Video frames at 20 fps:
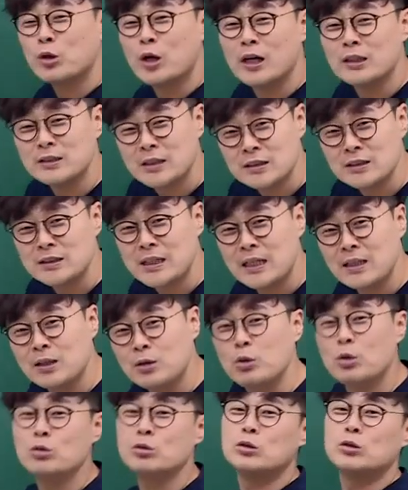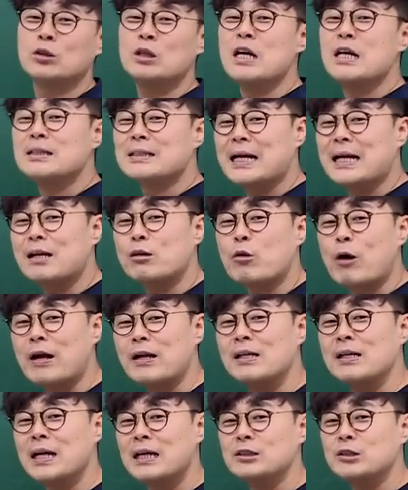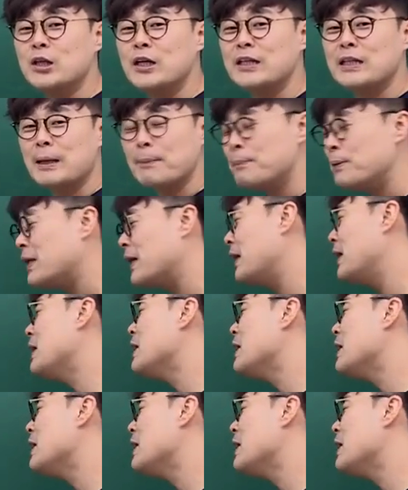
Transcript: 여학생들 생리통도 잘 관리하셔야 됩니다.